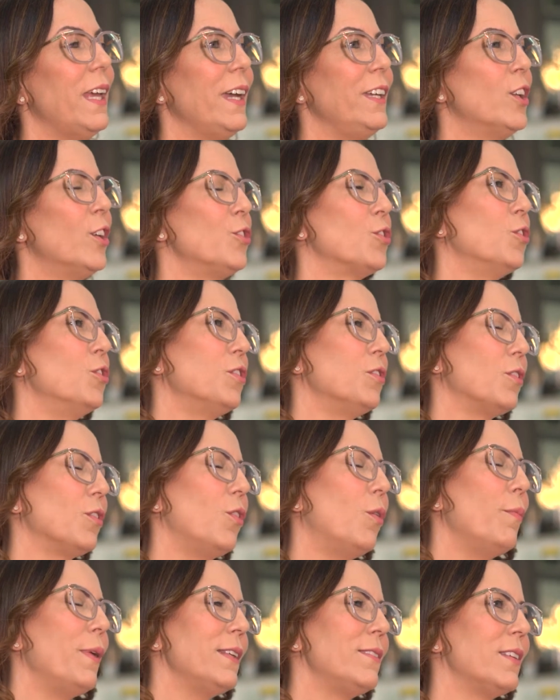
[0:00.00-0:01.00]
aí nós
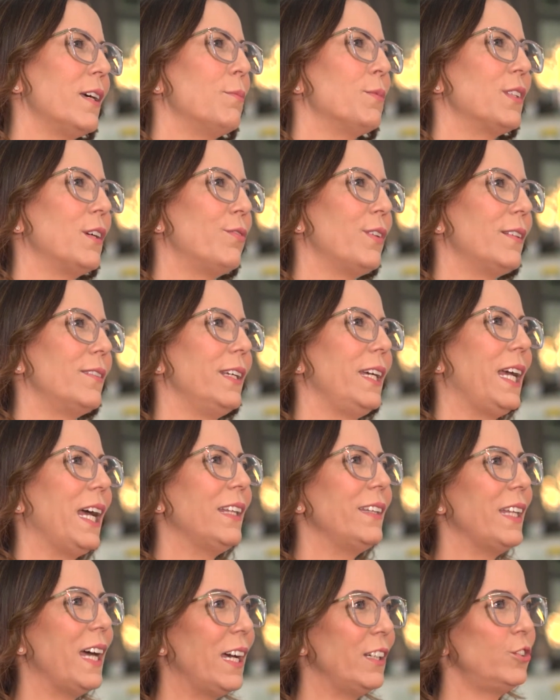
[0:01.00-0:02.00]
começamos a fazer
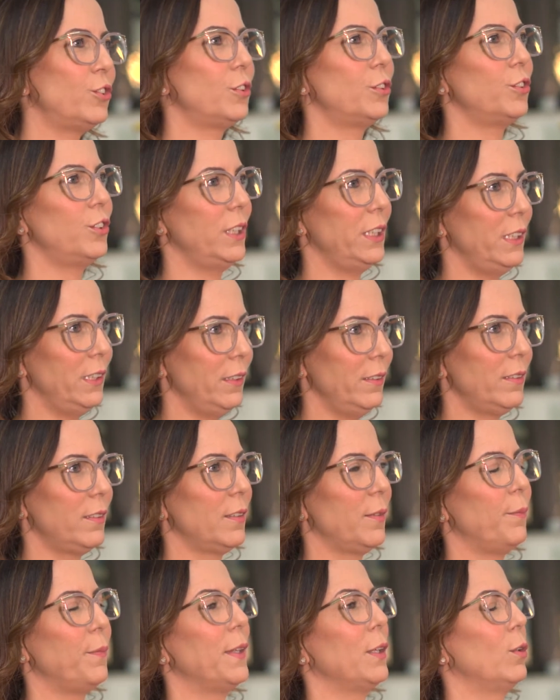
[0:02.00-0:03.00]
cadastros
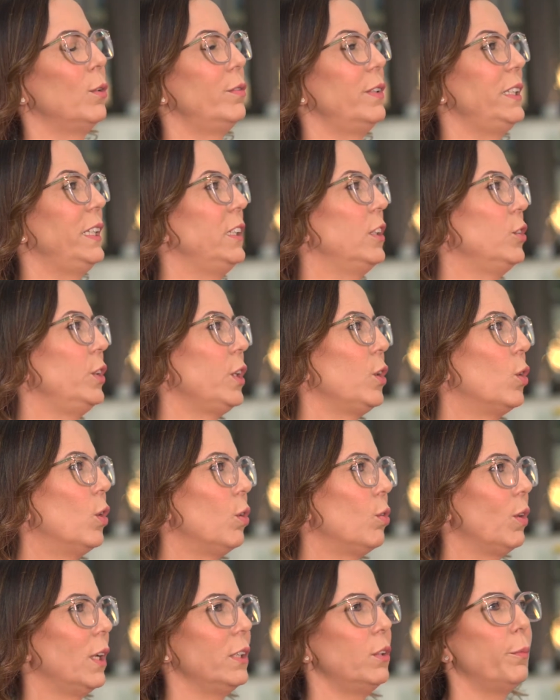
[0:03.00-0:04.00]
deles, o vendedor de
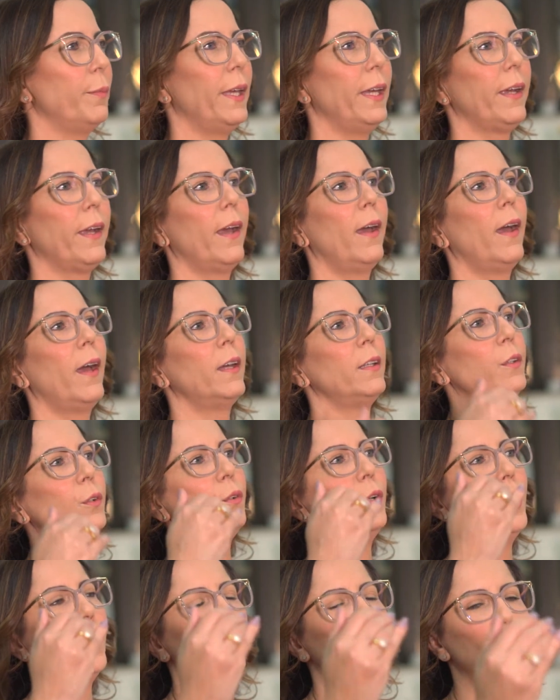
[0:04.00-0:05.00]
coco lá do
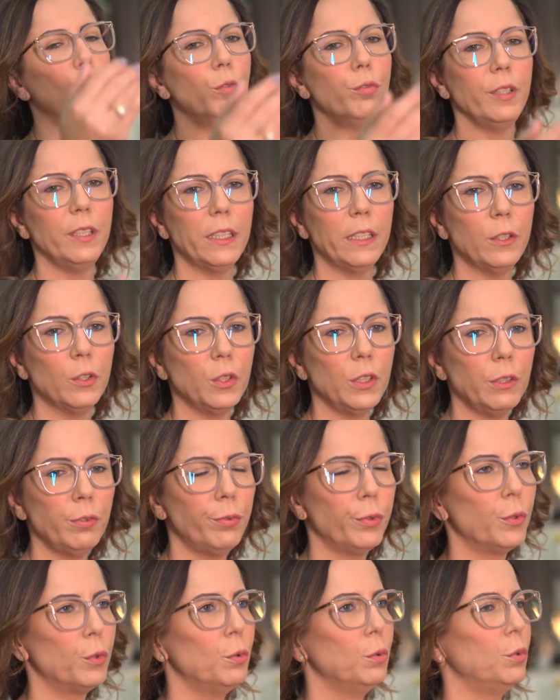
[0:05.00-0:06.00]
mercado, o vendedor de
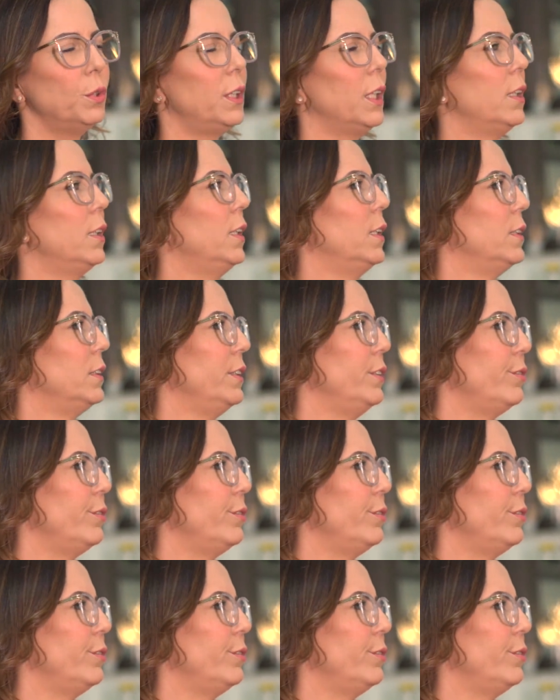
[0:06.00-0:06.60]
fruta, de